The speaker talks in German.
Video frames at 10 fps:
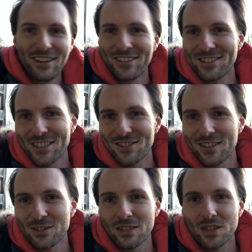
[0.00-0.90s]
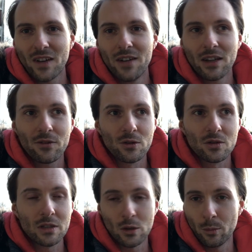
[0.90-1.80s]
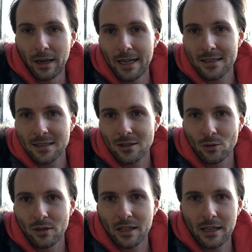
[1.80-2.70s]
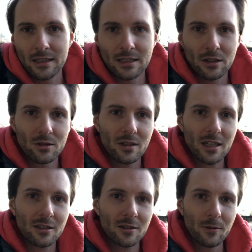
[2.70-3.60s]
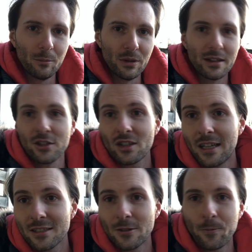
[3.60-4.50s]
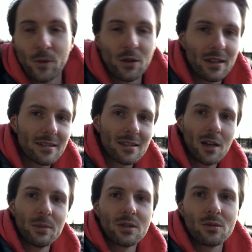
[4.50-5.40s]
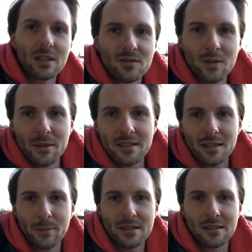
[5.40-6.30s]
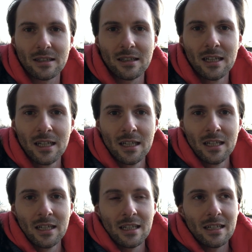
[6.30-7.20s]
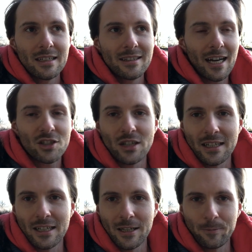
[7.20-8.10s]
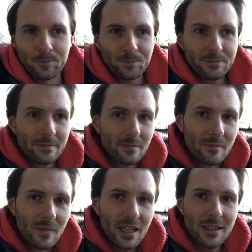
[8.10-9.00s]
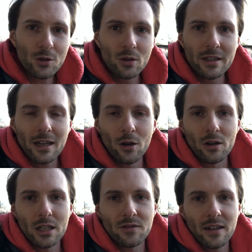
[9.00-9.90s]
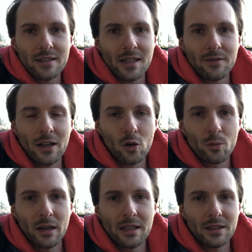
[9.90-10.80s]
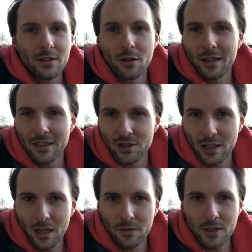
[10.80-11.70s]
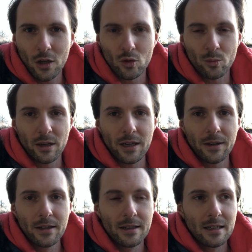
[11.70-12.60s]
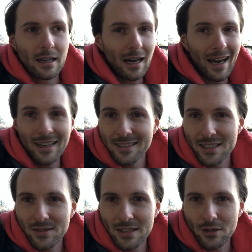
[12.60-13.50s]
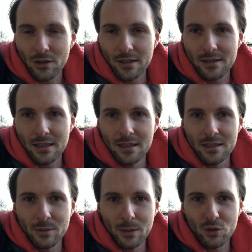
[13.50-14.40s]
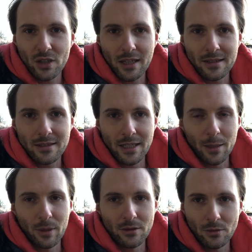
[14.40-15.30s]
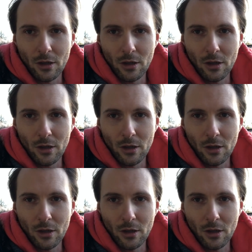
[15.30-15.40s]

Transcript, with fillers: und sonst was und das Fahrwerk funktioniert. Du behältst durchgängig den Kontakt mit der Straße. Und das ist, glaube ich, so das, wie man das am besten darstellen kann. Natürlich auch, ich fahre sehr viel Autobahn, ich fahre auch gerne schnell auf der Autobahn. Alles jetzt, was ich euch erzähle, ist mit dem Standard-Setup, also